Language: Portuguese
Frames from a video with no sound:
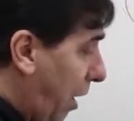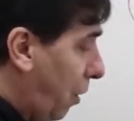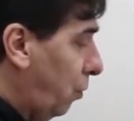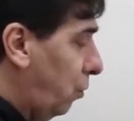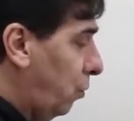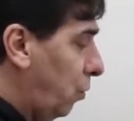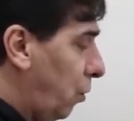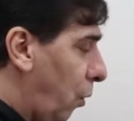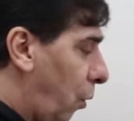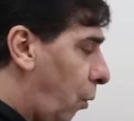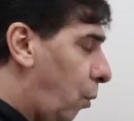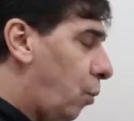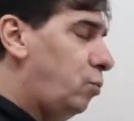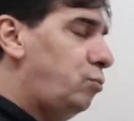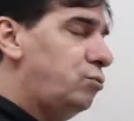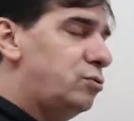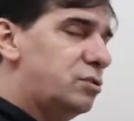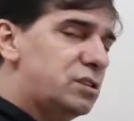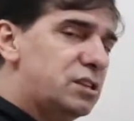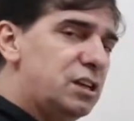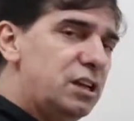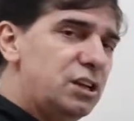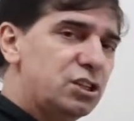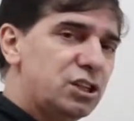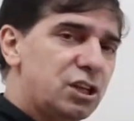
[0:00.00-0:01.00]
a 1. Ou
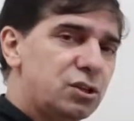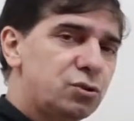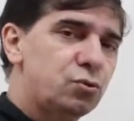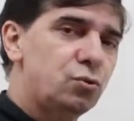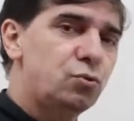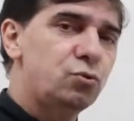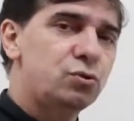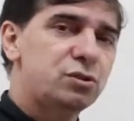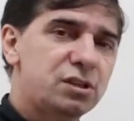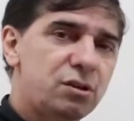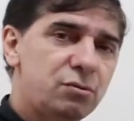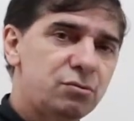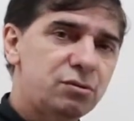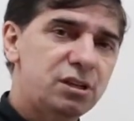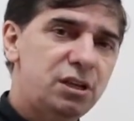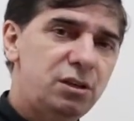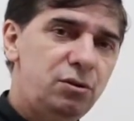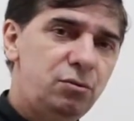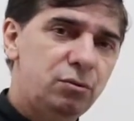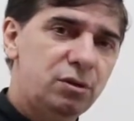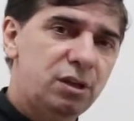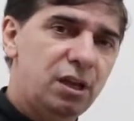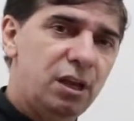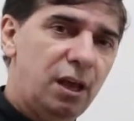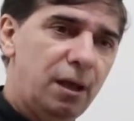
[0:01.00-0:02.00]
seja, a solução
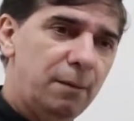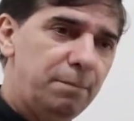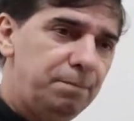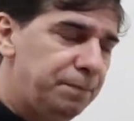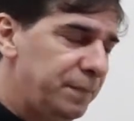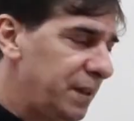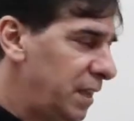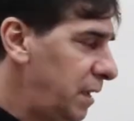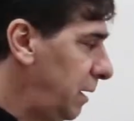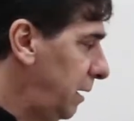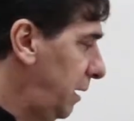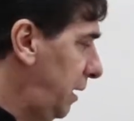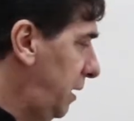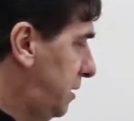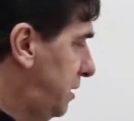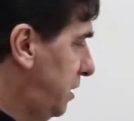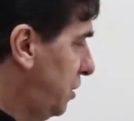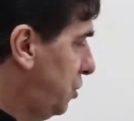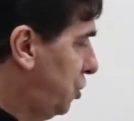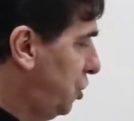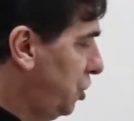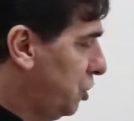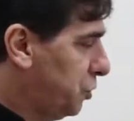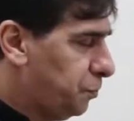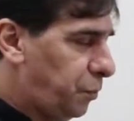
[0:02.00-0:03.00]
seria o quê? Esse
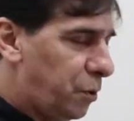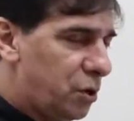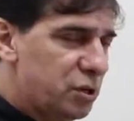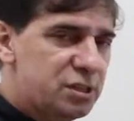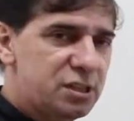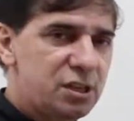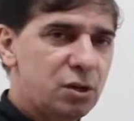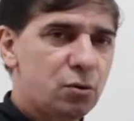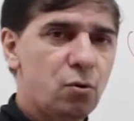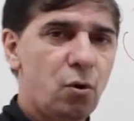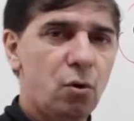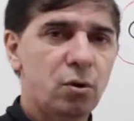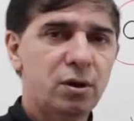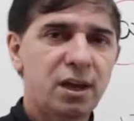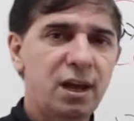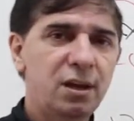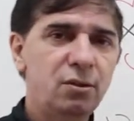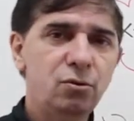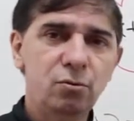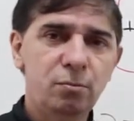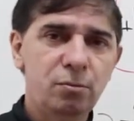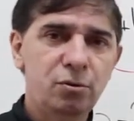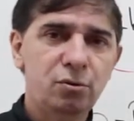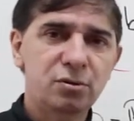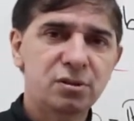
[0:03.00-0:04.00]
x pode ser qualquer
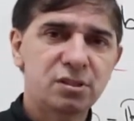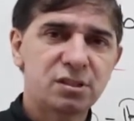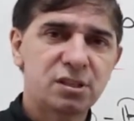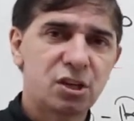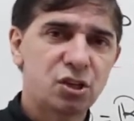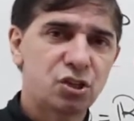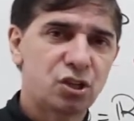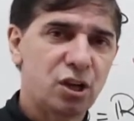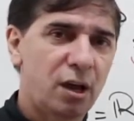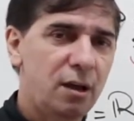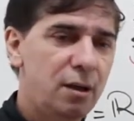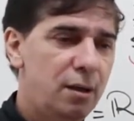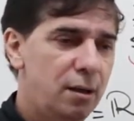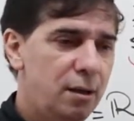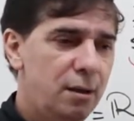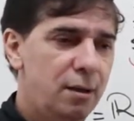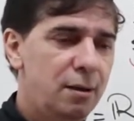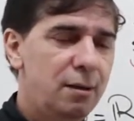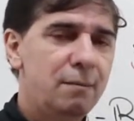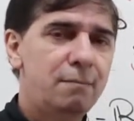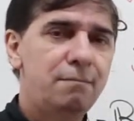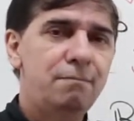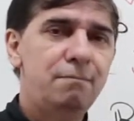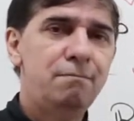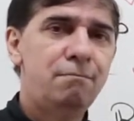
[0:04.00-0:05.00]
número que seja
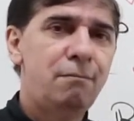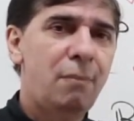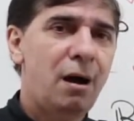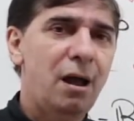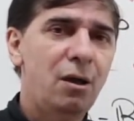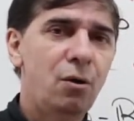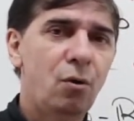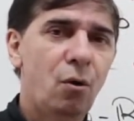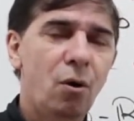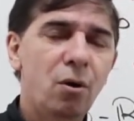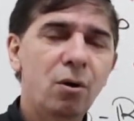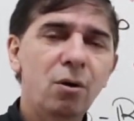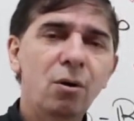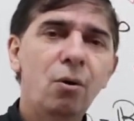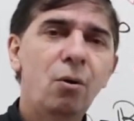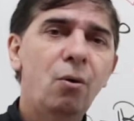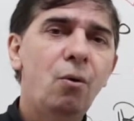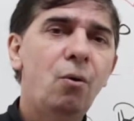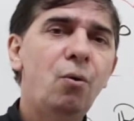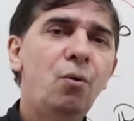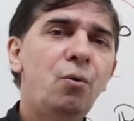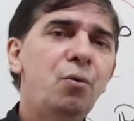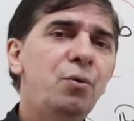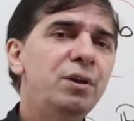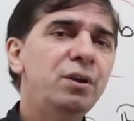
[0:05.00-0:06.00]
maior
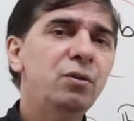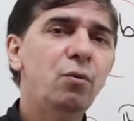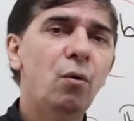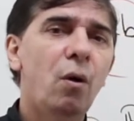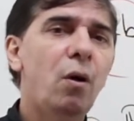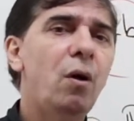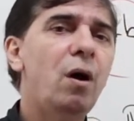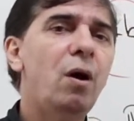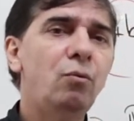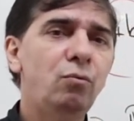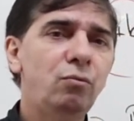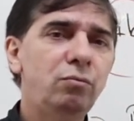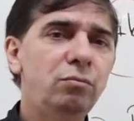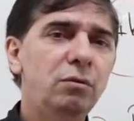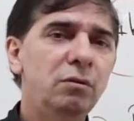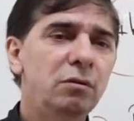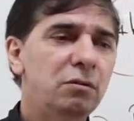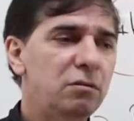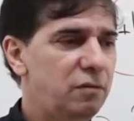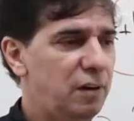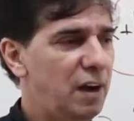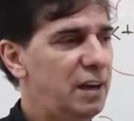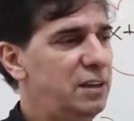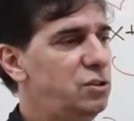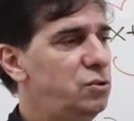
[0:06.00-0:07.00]
ou igual a 1.
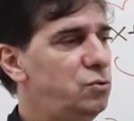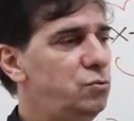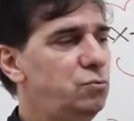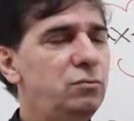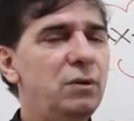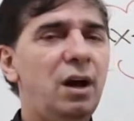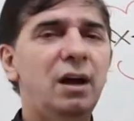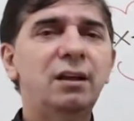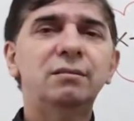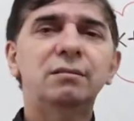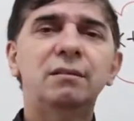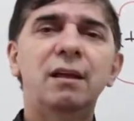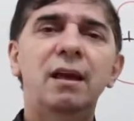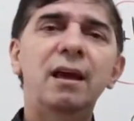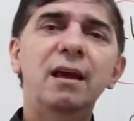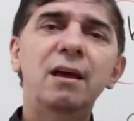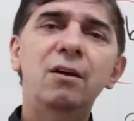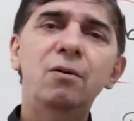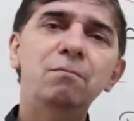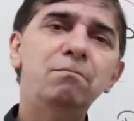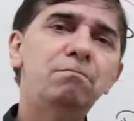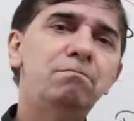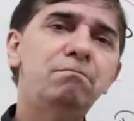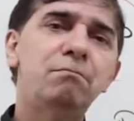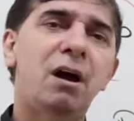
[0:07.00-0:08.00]
Vai de 1
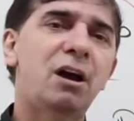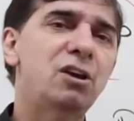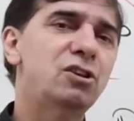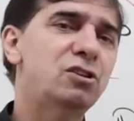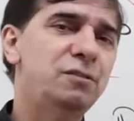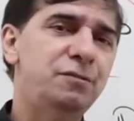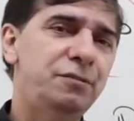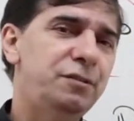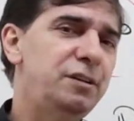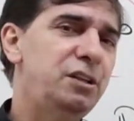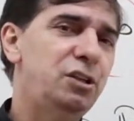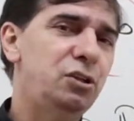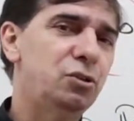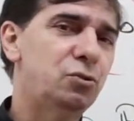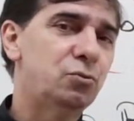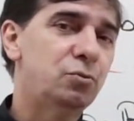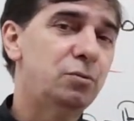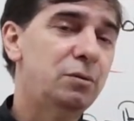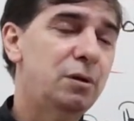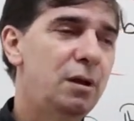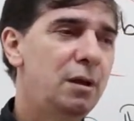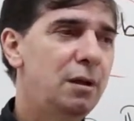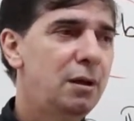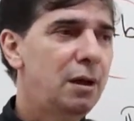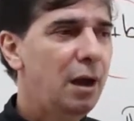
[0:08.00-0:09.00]
até mais infinito.
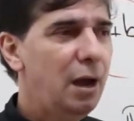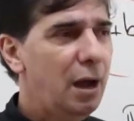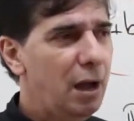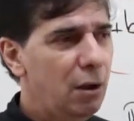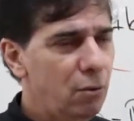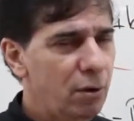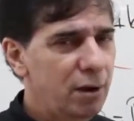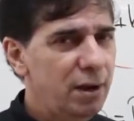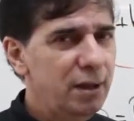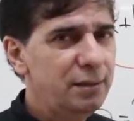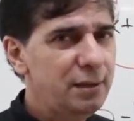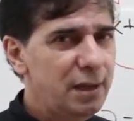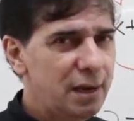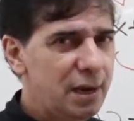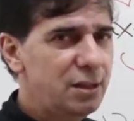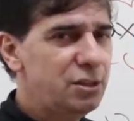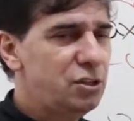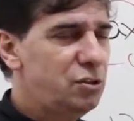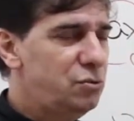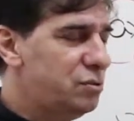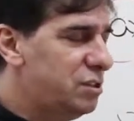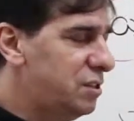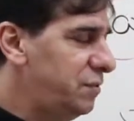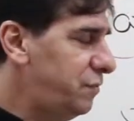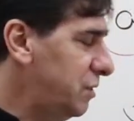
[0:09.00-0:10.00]
Agora é
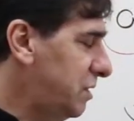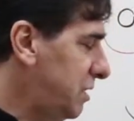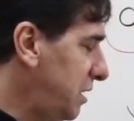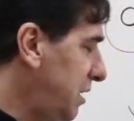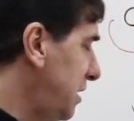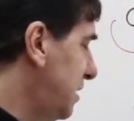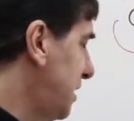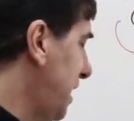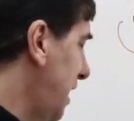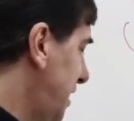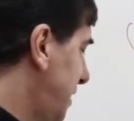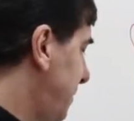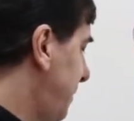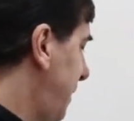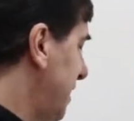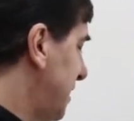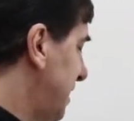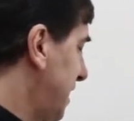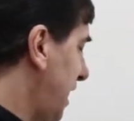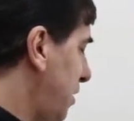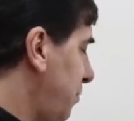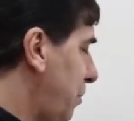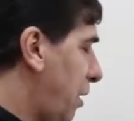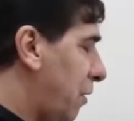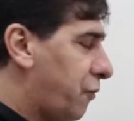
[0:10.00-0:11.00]
danadinho. Se você quiser
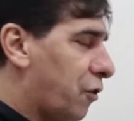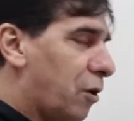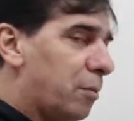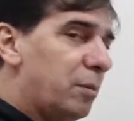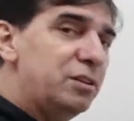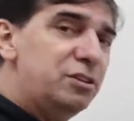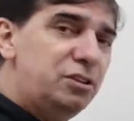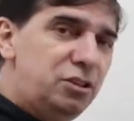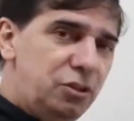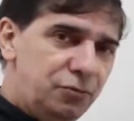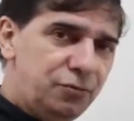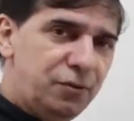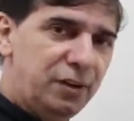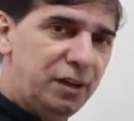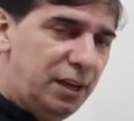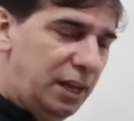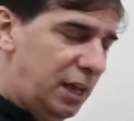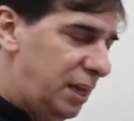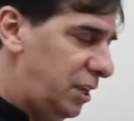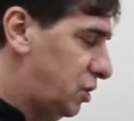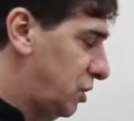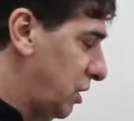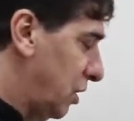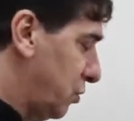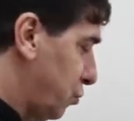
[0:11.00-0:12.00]
expressar de uma forma
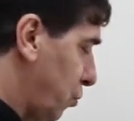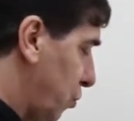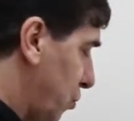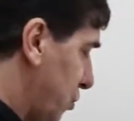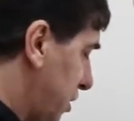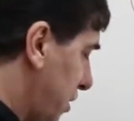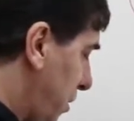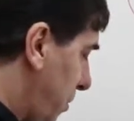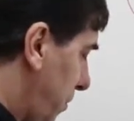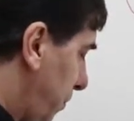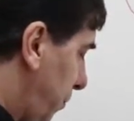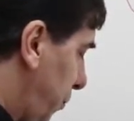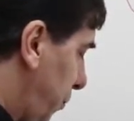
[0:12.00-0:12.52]
diferente a solução,